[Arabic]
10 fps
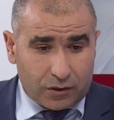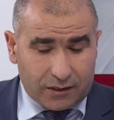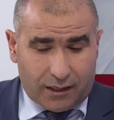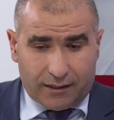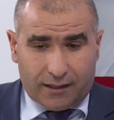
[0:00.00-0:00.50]

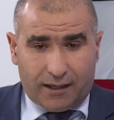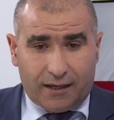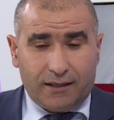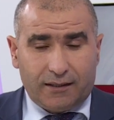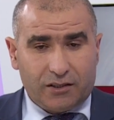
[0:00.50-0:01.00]
تاعنا
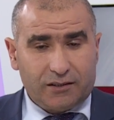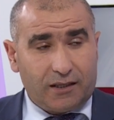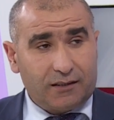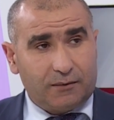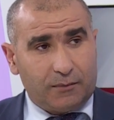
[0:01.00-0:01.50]
هل
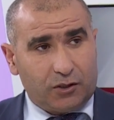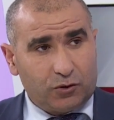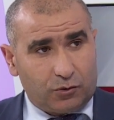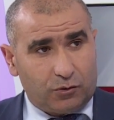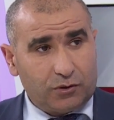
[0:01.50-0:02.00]
الجزائر تملك
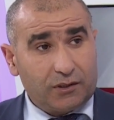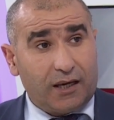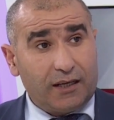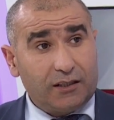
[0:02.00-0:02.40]
شروط هل